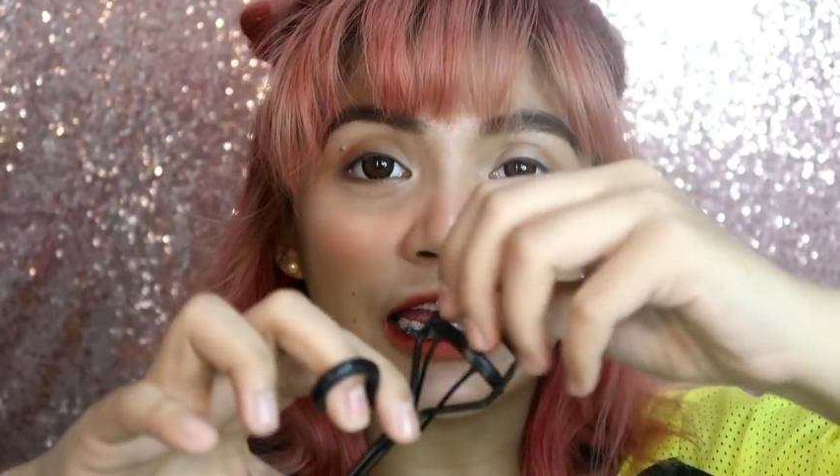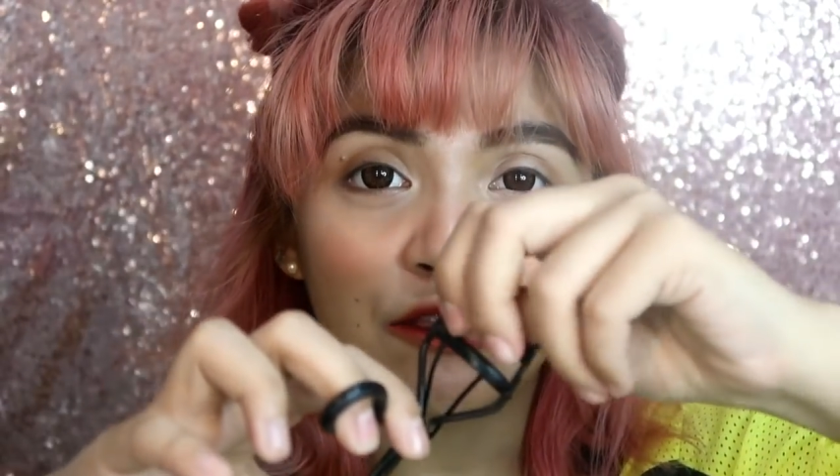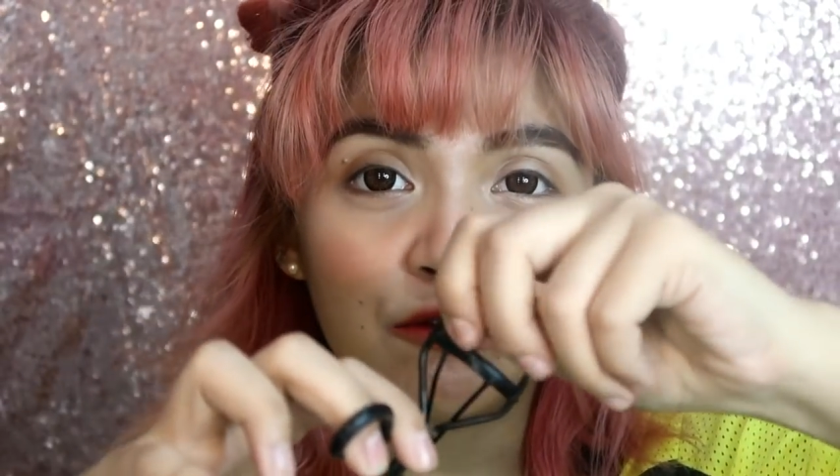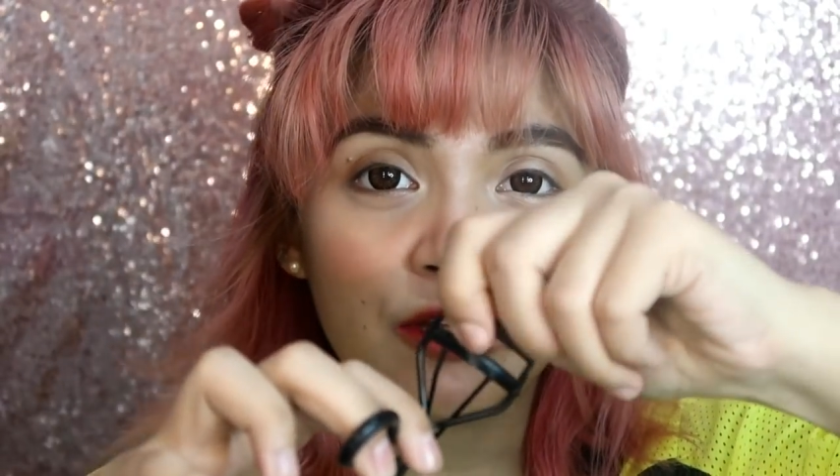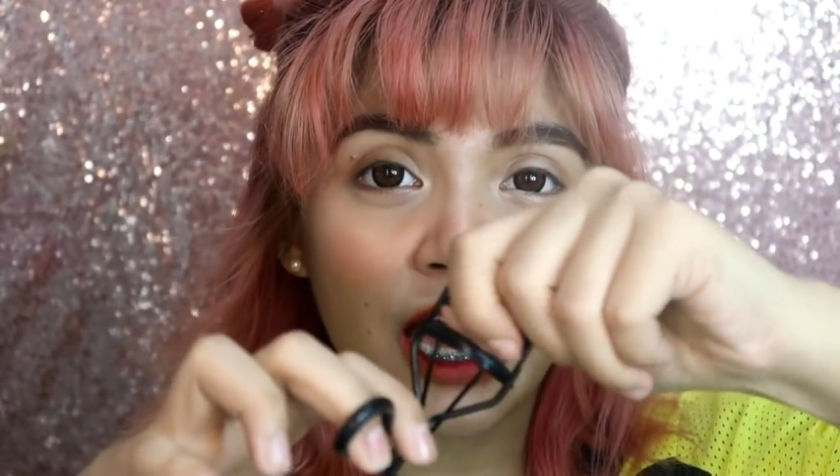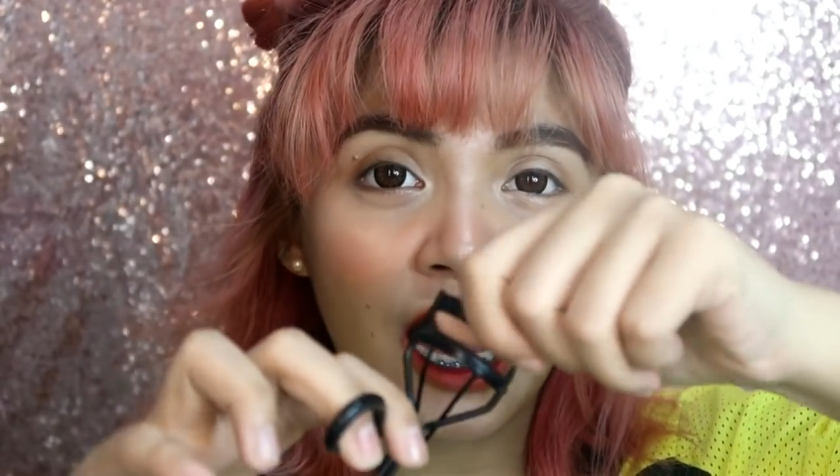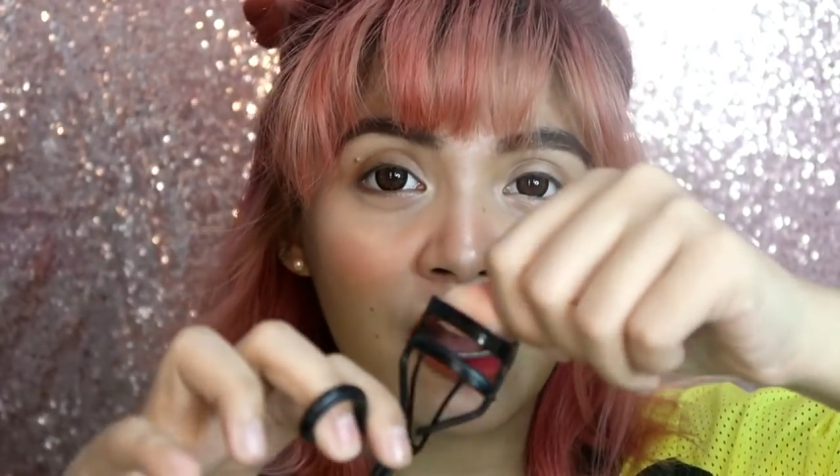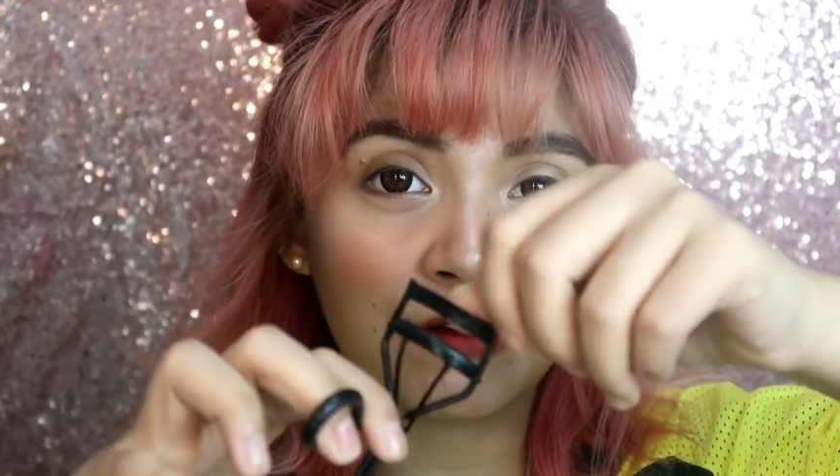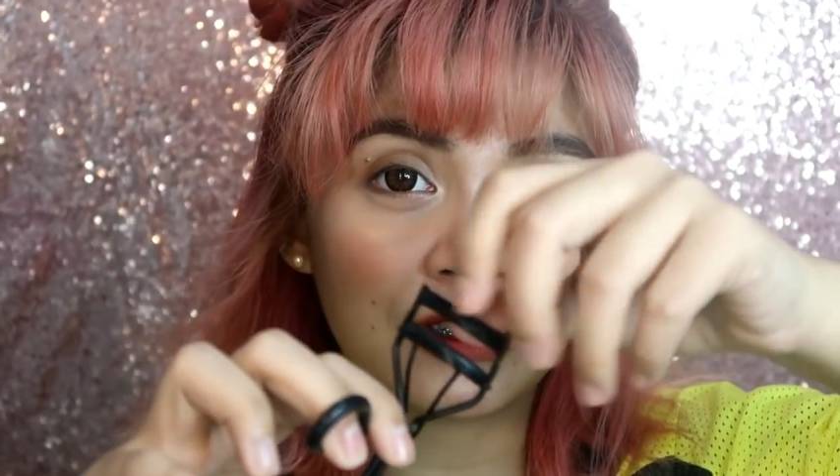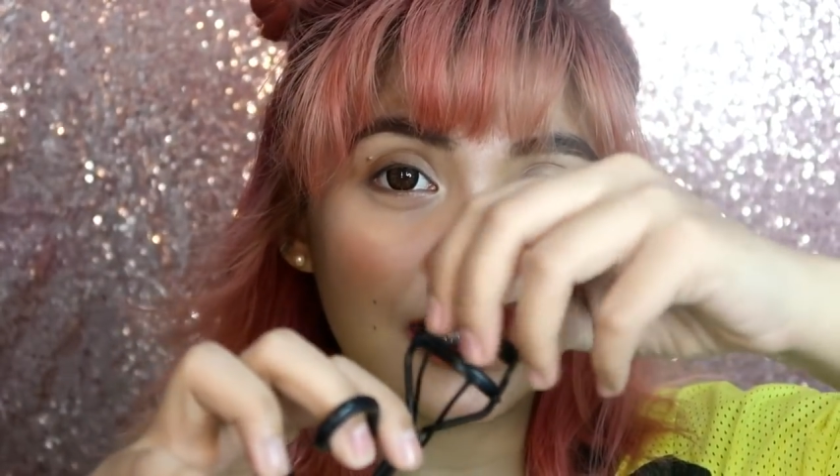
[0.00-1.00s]
Etude
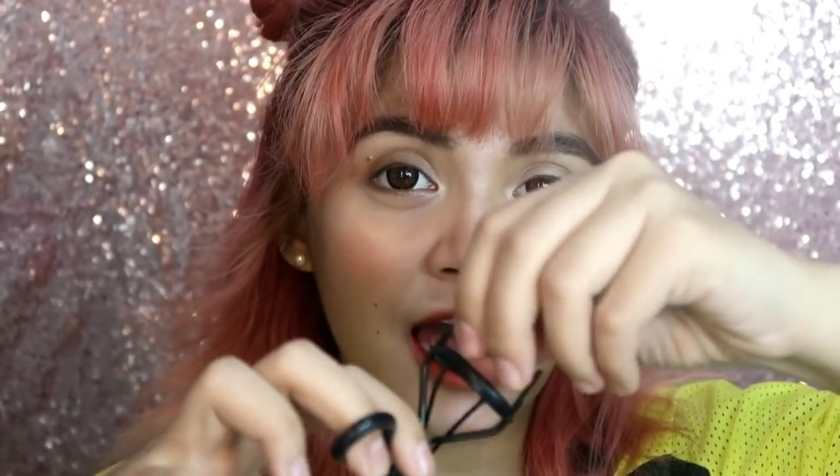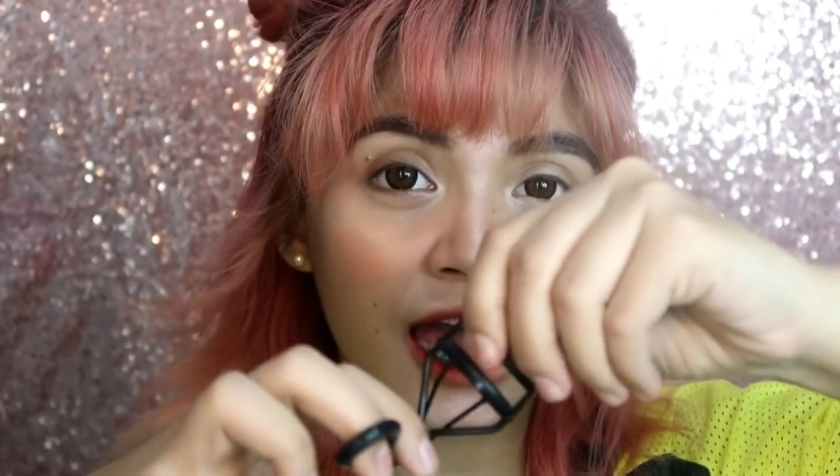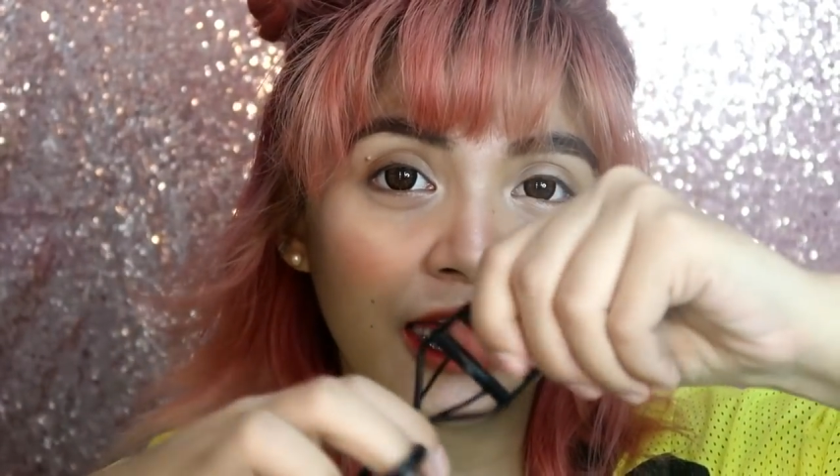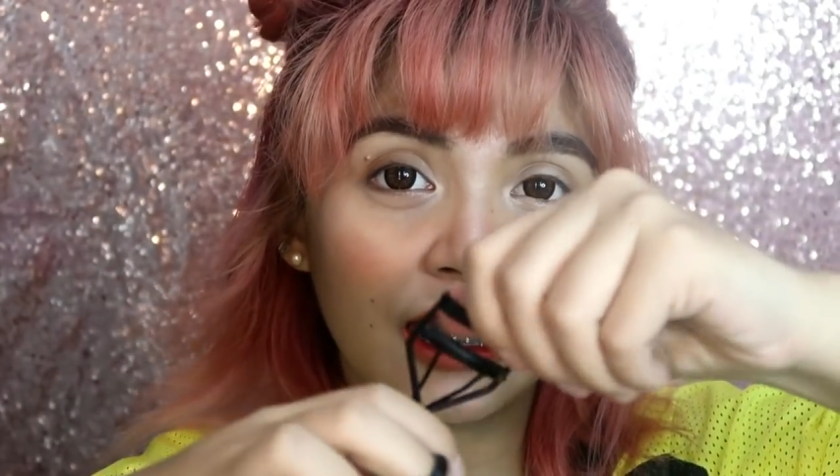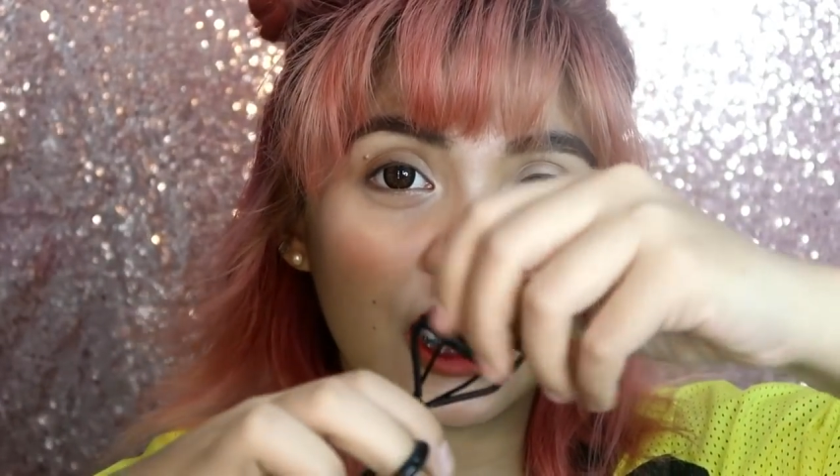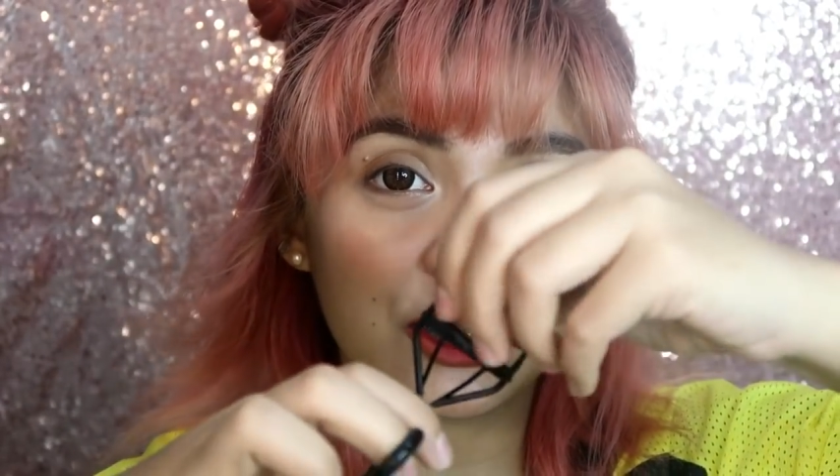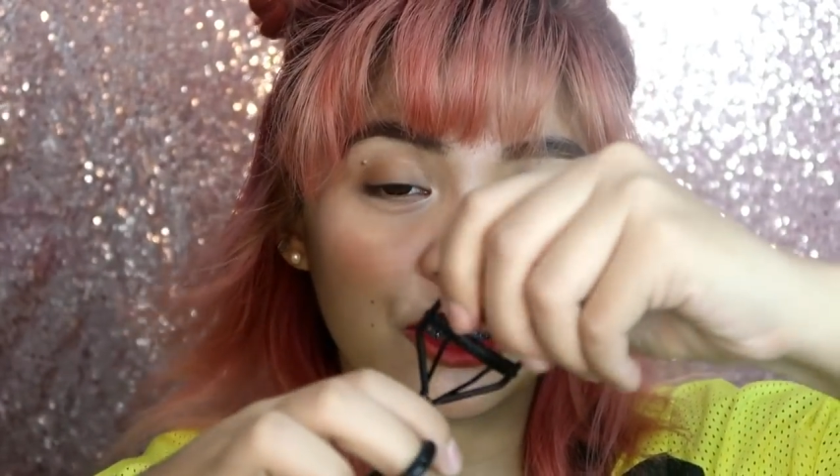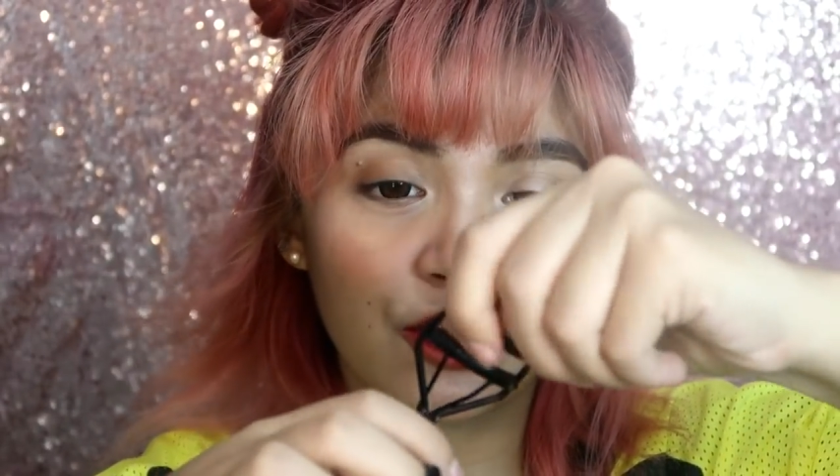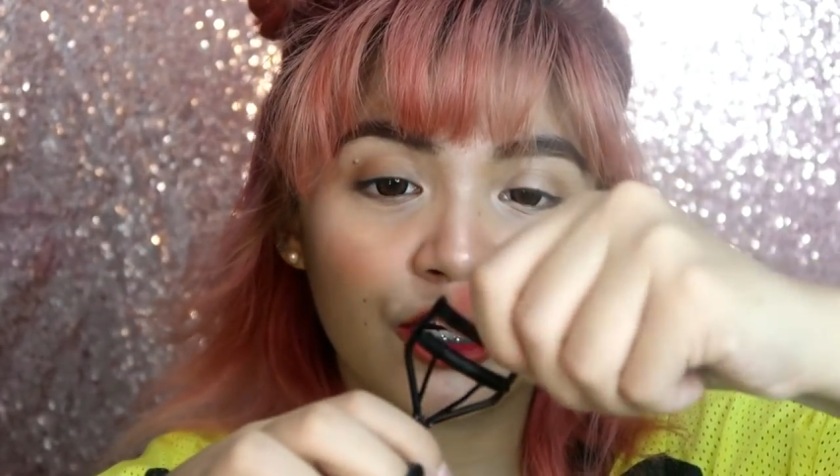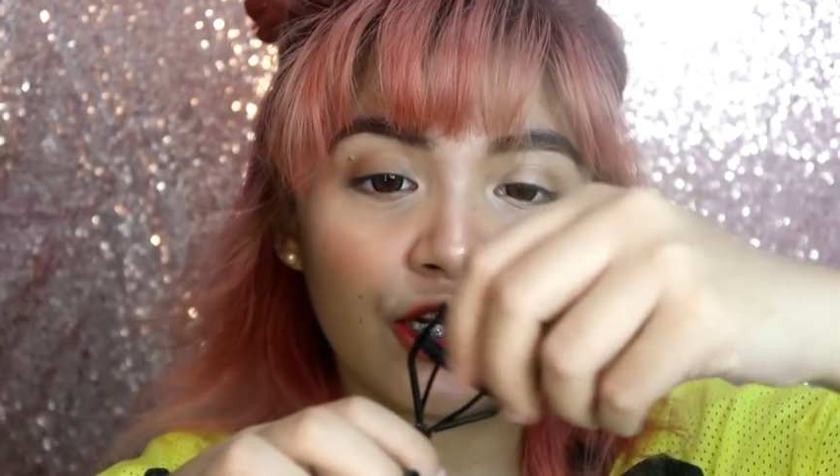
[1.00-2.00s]
House na
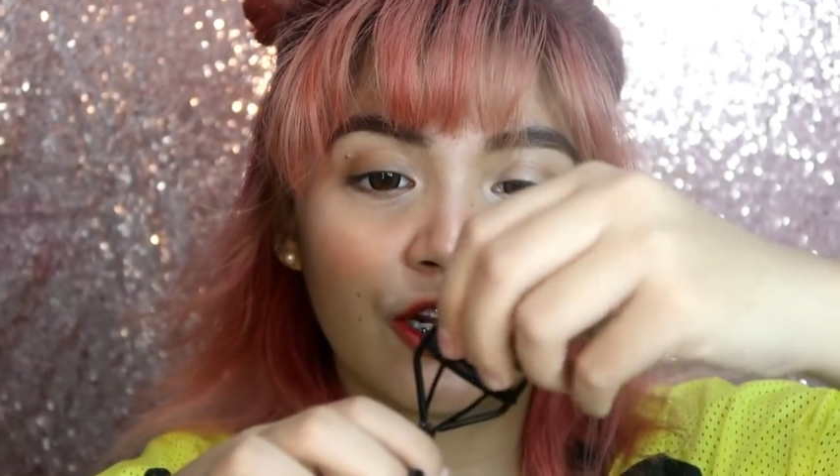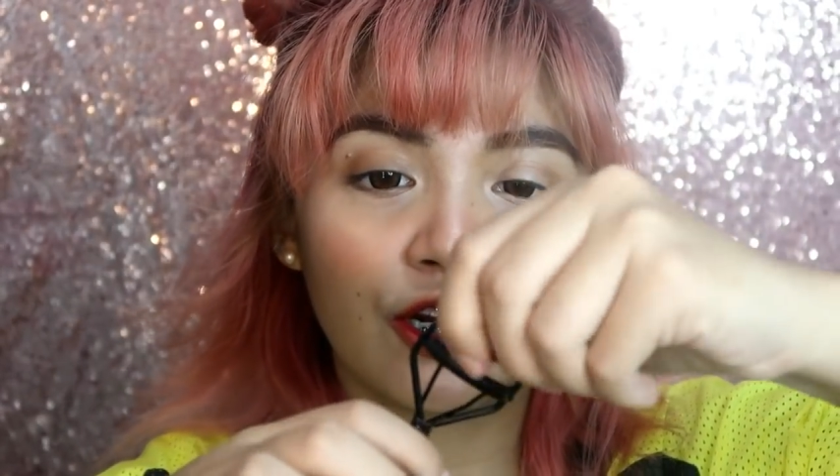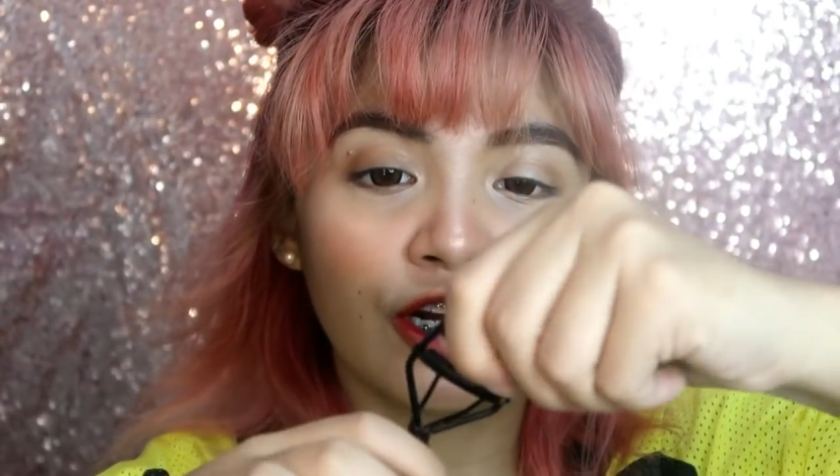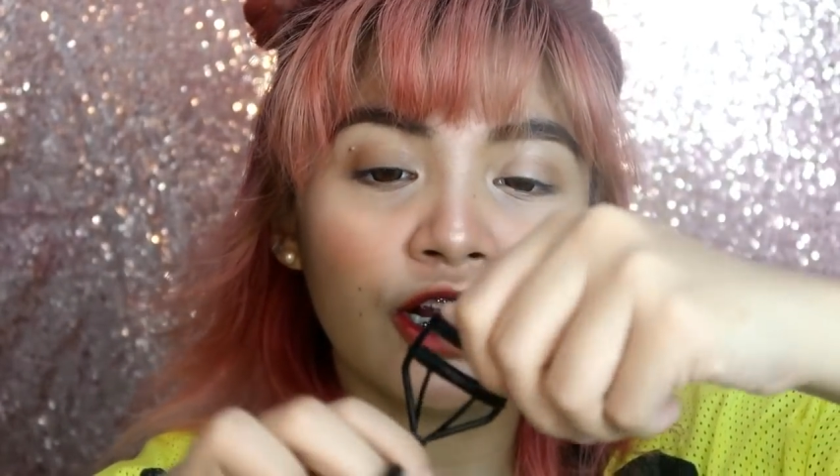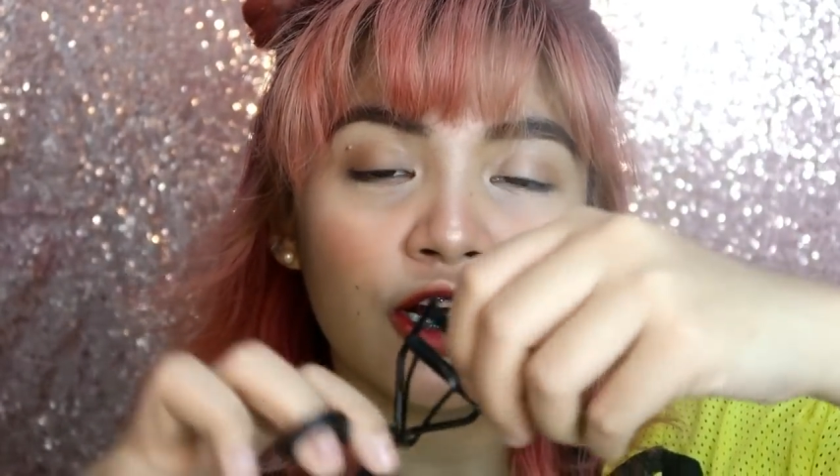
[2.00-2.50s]
eyelash curler.